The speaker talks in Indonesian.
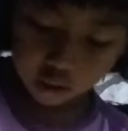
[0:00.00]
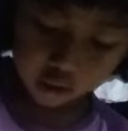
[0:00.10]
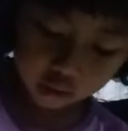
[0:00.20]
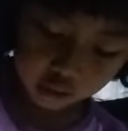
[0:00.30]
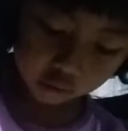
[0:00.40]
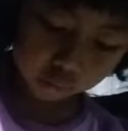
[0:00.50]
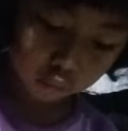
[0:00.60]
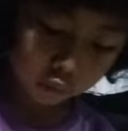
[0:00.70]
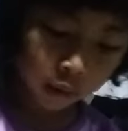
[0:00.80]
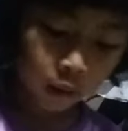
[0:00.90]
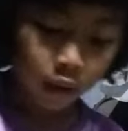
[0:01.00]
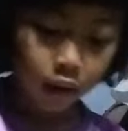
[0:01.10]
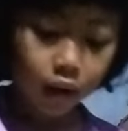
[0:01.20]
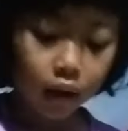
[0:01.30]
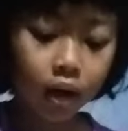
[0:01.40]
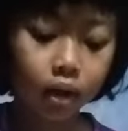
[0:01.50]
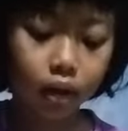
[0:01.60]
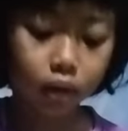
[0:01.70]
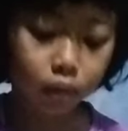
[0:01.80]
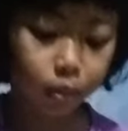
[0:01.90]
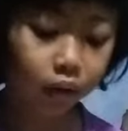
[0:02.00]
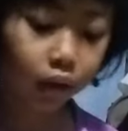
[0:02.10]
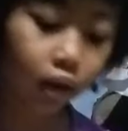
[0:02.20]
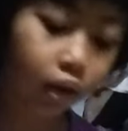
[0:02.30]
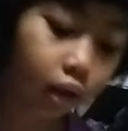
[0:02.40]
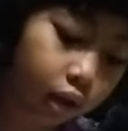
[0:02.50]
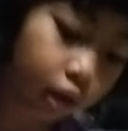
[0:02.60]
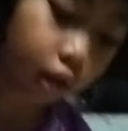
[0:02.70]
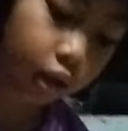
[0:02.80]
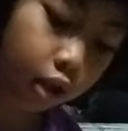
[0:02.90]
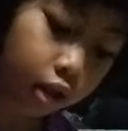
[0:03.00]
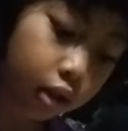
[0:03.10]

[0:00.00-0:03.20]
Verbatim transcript: ini tuh ini tuh buat ini